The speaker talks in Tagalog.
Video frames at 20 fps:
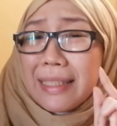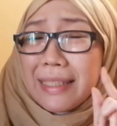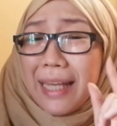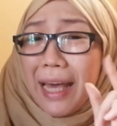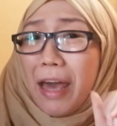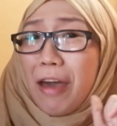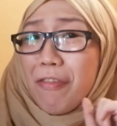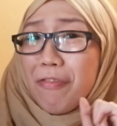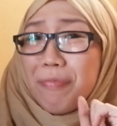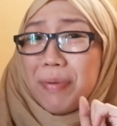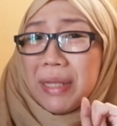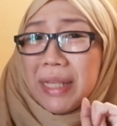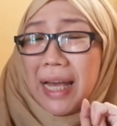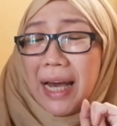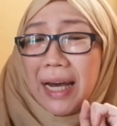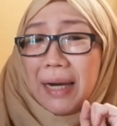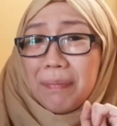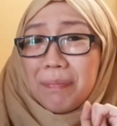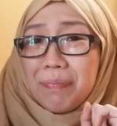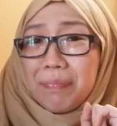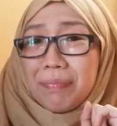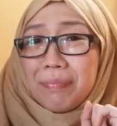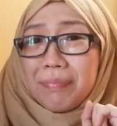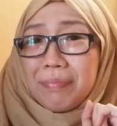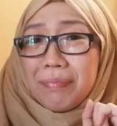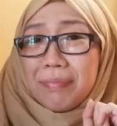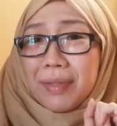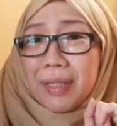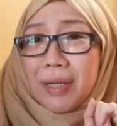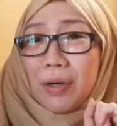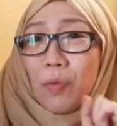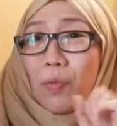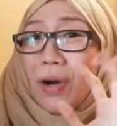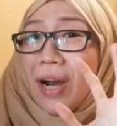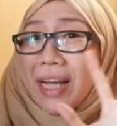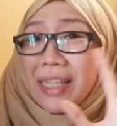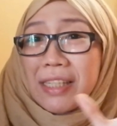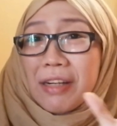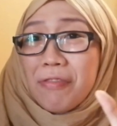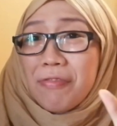Sa FB niya,
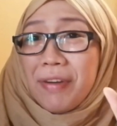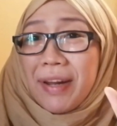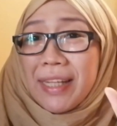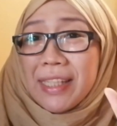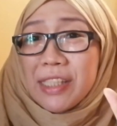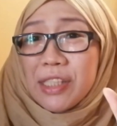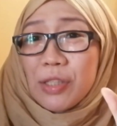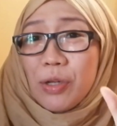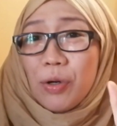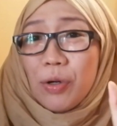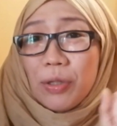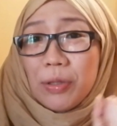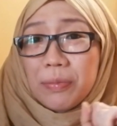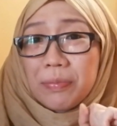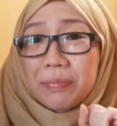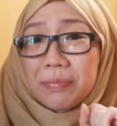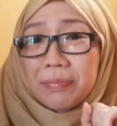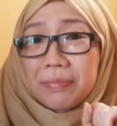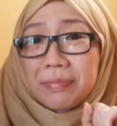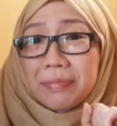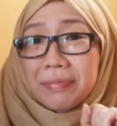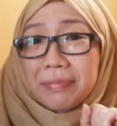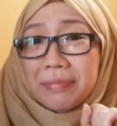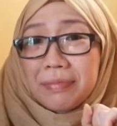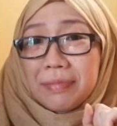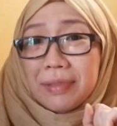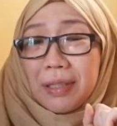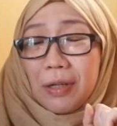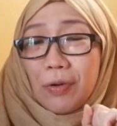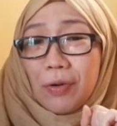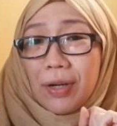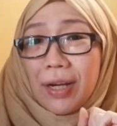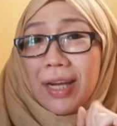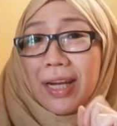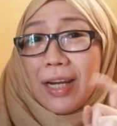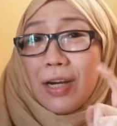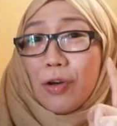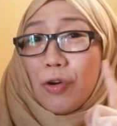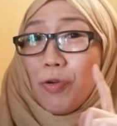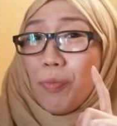wala siyang friends doon.
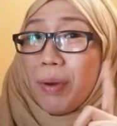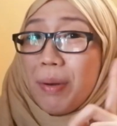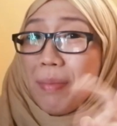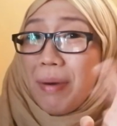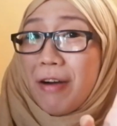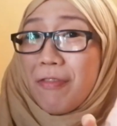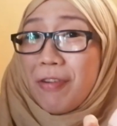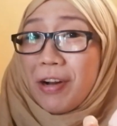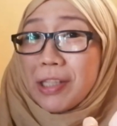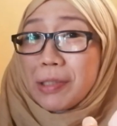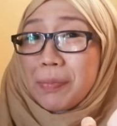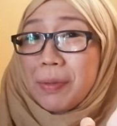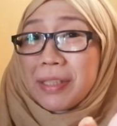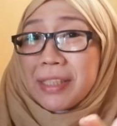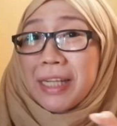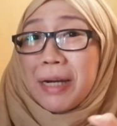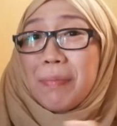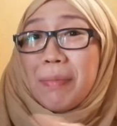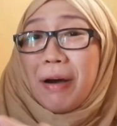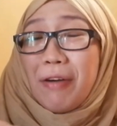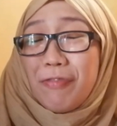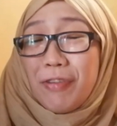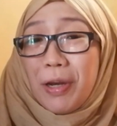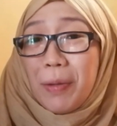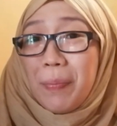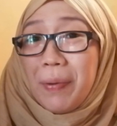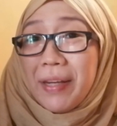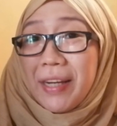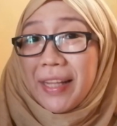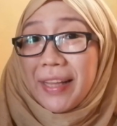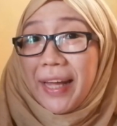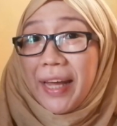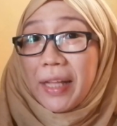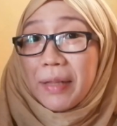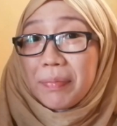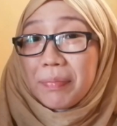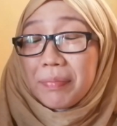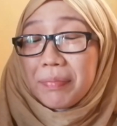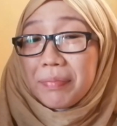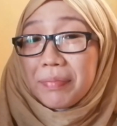Okay? Kung may mga friends man siya, mga Pilipina
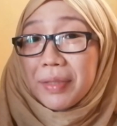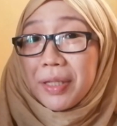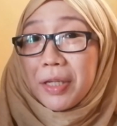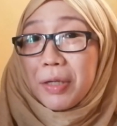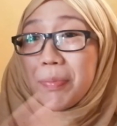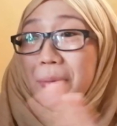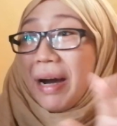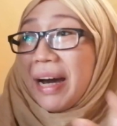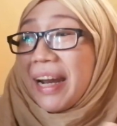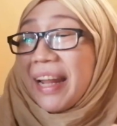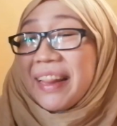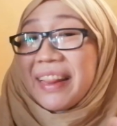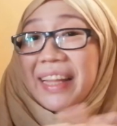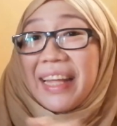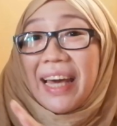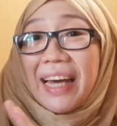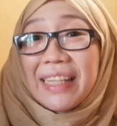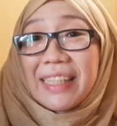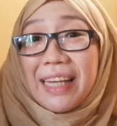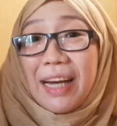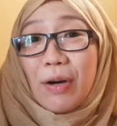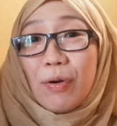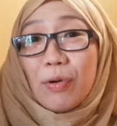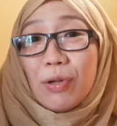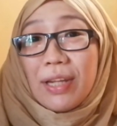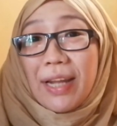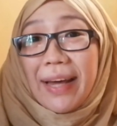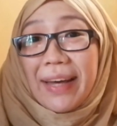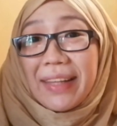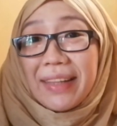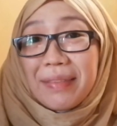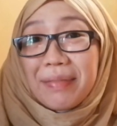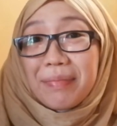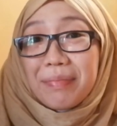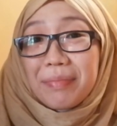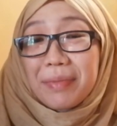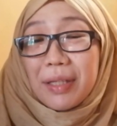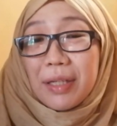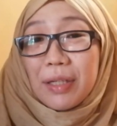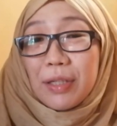din. Makalandian niya online.
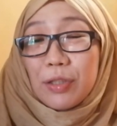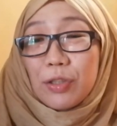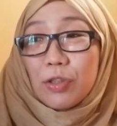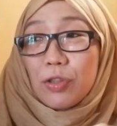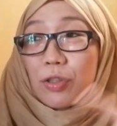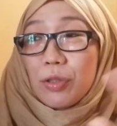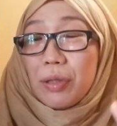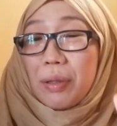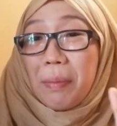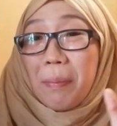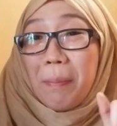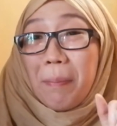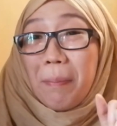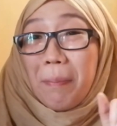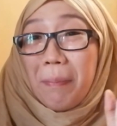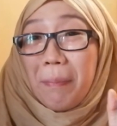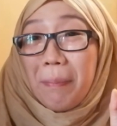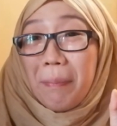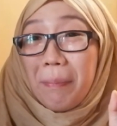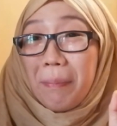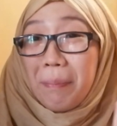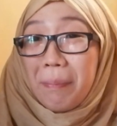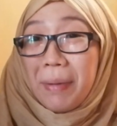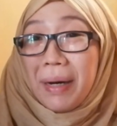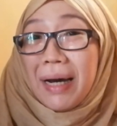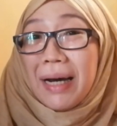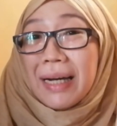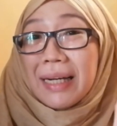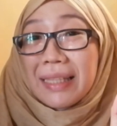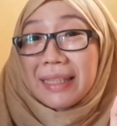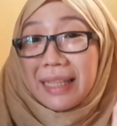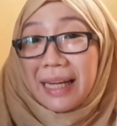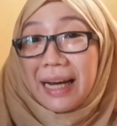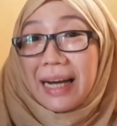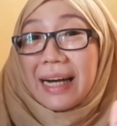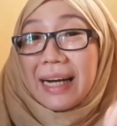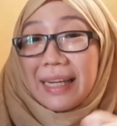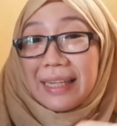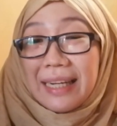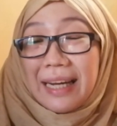Yun.
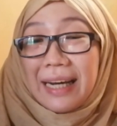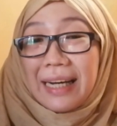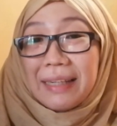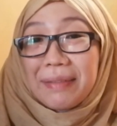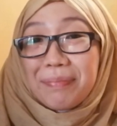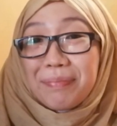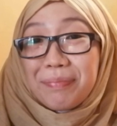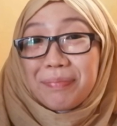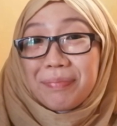Magtaka ka na.